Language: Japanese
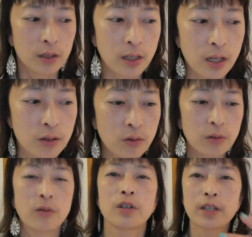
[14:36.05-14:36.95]
でそ
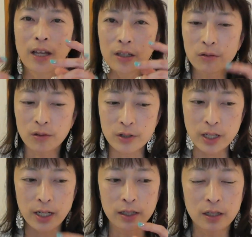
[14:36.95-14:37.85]
れを採用し
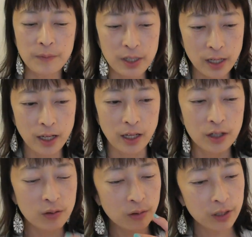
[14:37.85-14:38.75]
てやってみて
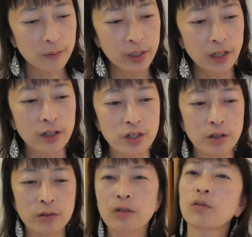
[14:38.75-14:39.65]
それでもなんか
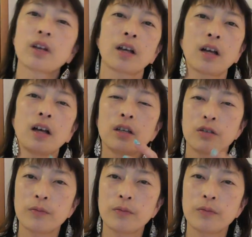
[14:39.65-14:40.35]
しっくりこないあ